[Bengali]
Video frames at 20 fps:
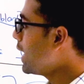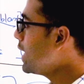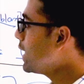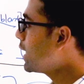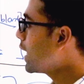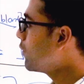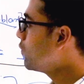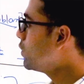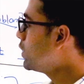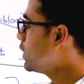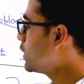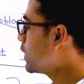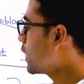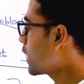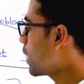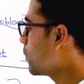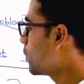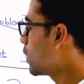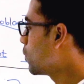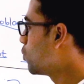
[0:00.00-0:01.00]
এই
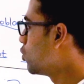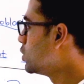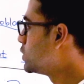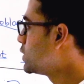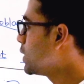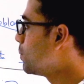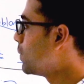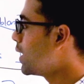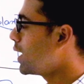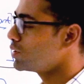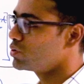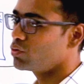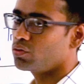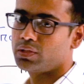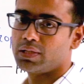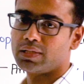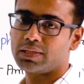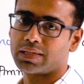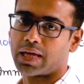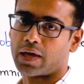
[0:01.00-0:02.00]
ক্যাভিটিটাকে আমরা বলছি
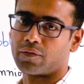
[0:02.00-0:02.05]
ব্লাস্টোসিস